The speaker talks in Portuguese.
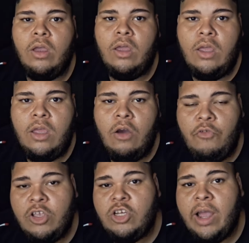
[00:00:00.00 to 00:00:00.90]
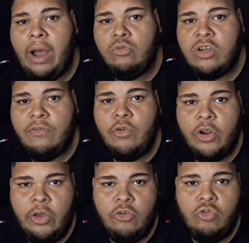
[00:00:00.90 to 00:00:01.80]
E eu vou indicar o servidor
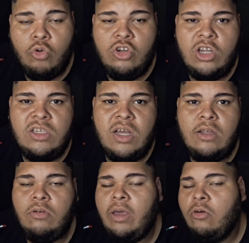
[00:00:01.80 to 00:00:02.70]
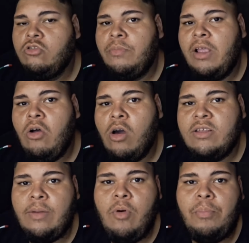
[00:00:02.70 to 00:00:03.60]
que eu estou utilizando, que é um dos melhores,
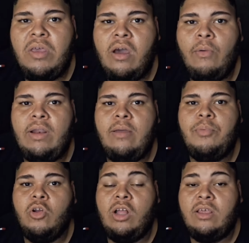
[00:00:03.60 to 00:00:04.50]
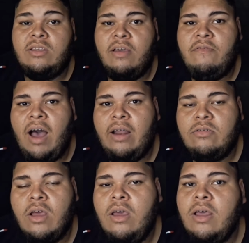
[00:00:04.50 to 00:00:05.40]
na minha opinião, ali, porque eu já testei vários
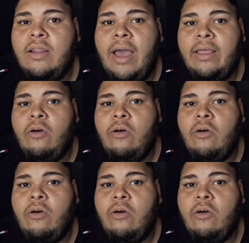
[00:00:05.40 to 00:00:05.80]
né?